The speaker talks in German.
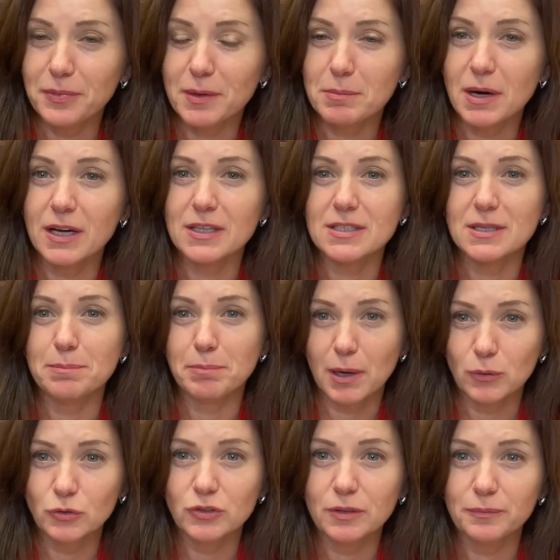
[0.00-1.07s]
machen Sie
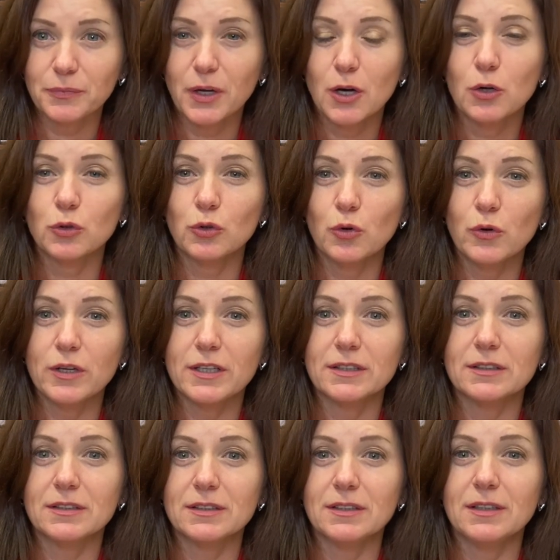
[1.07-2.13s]
Pause und
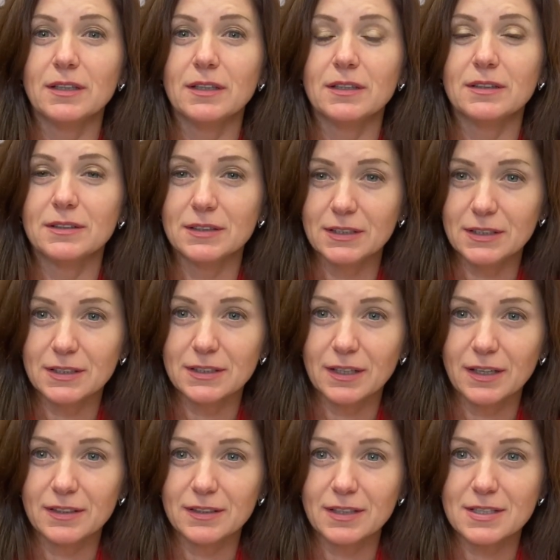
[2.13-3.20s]
holen Sie sich
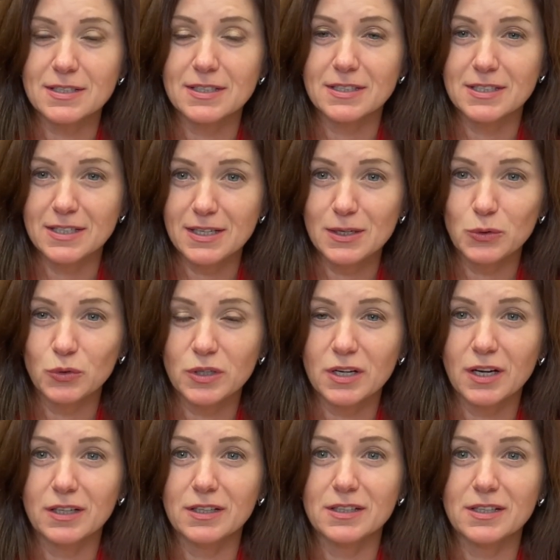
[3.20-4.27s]
eine Tasse Tee oder
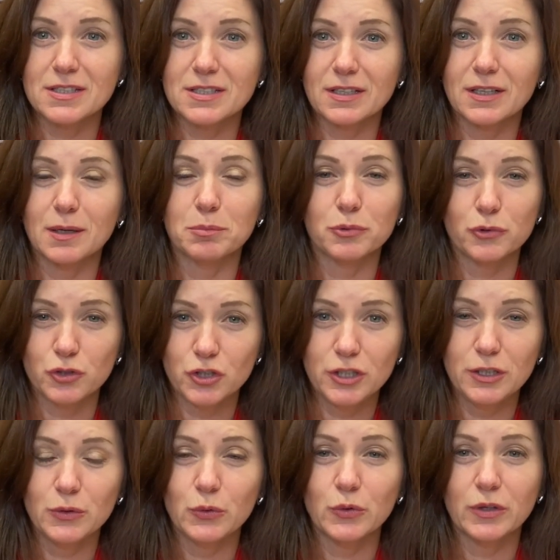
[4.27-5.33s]
eine Tasse Cappuccino,